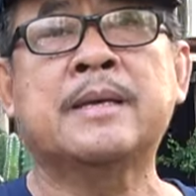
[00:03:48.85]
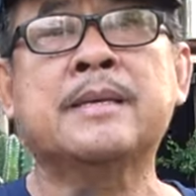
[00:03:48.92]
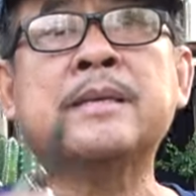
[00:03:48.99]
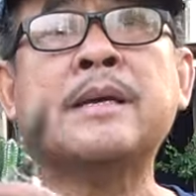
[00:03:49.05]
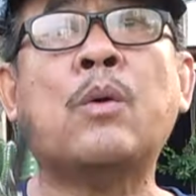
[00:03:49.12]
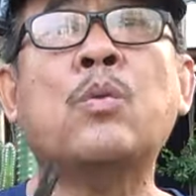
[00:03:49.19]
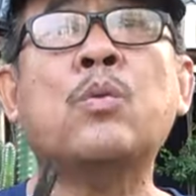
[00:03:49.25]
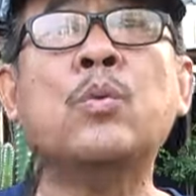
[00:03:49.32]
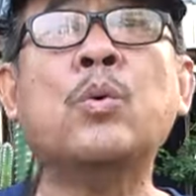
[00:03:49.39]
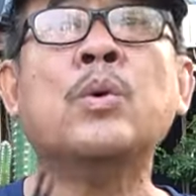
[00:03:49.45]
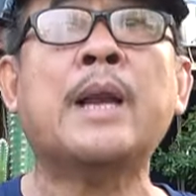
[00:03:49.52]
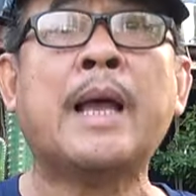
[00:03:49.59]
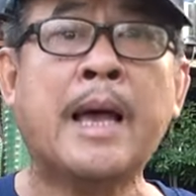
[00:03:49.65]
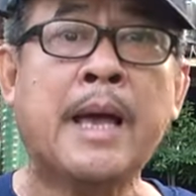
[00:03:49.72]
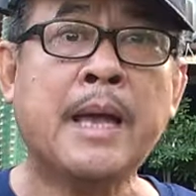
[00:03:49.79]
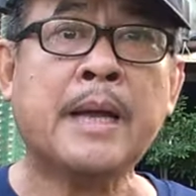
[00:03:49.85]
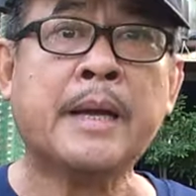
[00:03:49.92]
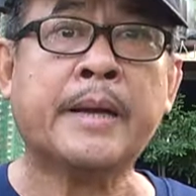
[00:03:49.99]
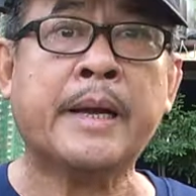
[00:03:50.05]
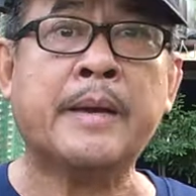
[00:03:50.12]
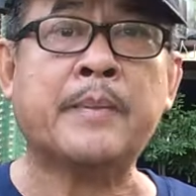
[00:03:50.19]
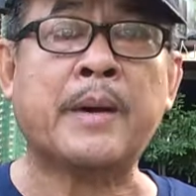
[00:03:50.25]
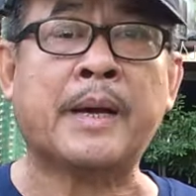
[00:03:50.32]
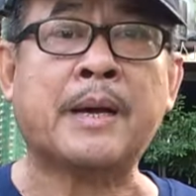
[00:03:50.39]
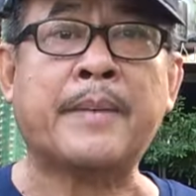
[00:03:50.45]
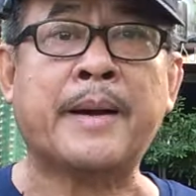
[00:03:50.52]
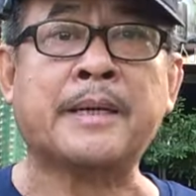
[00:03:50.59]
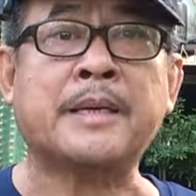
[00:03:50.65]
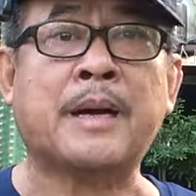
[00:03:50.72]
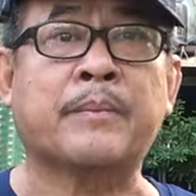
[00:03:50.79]
sâu cuốn lá. Khi mà các
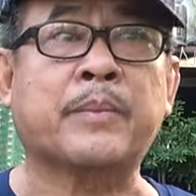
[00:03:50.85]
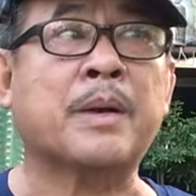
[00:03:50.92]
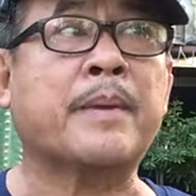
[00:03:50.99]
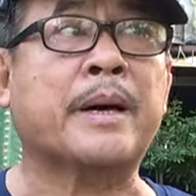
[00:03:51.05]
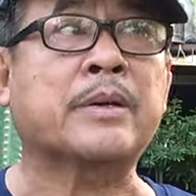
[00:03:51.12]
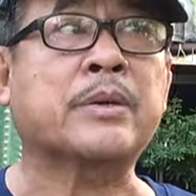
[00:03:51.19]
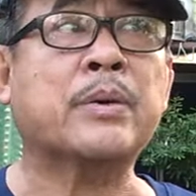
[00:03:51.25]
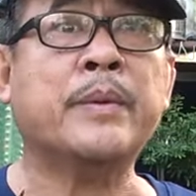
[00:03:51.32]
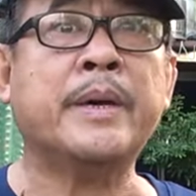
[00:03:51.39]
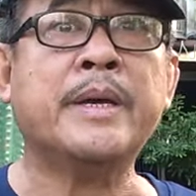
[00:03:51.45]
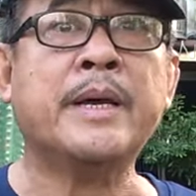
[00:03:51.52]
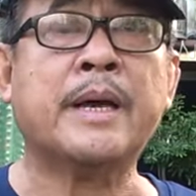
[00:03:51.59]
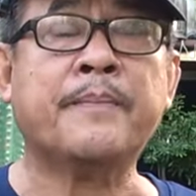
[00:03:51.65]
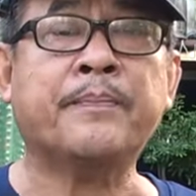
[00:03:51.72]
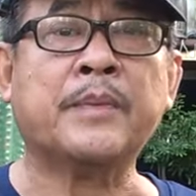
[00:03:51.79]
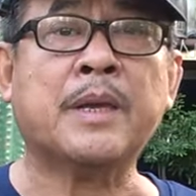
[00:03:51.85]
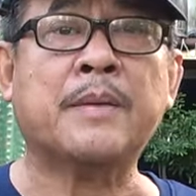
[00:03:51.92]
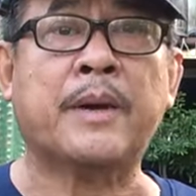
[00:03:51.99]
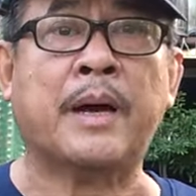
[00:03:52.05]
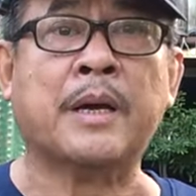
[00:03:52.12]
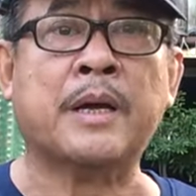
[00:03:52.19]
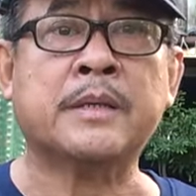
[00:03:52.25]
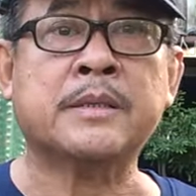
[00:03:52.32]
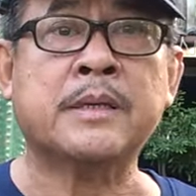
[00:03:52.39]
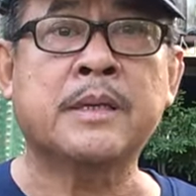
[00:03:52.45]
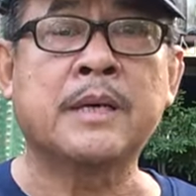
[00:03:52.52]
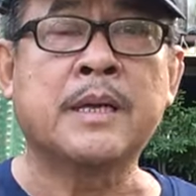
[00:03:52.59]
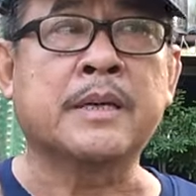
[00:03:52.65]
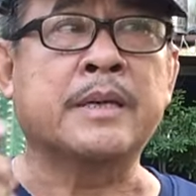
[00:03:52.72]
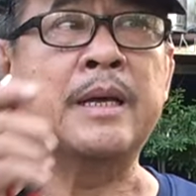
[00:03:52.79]
bạn trồng các bạn chú ý ha, các bạn
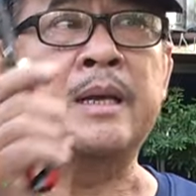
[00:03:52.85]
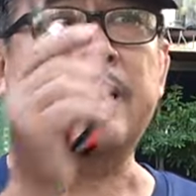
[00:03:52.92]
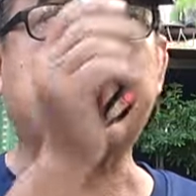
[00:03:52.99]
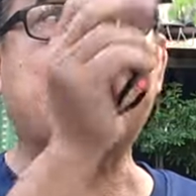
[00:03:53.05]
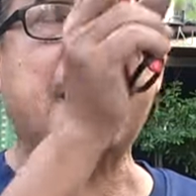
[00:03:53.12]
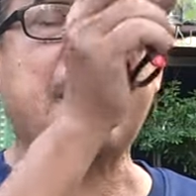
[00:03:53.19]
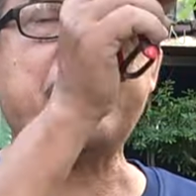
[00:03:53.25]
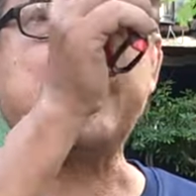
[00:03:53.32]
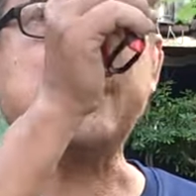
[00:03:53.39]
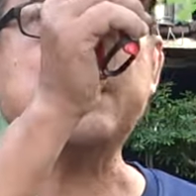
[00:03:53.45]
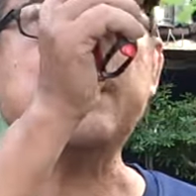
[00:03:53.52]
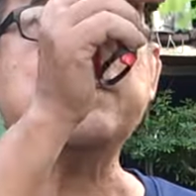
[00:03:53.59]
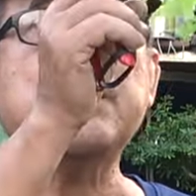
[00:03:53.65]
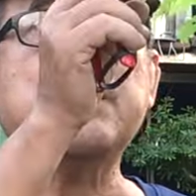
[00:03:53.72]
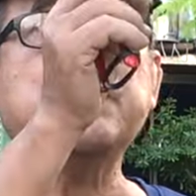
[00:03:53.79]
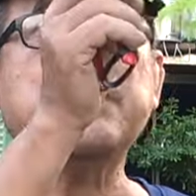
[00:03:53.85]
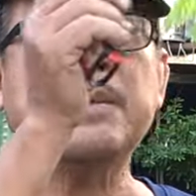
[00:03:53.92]
nhìn cái lá mà nó túm túm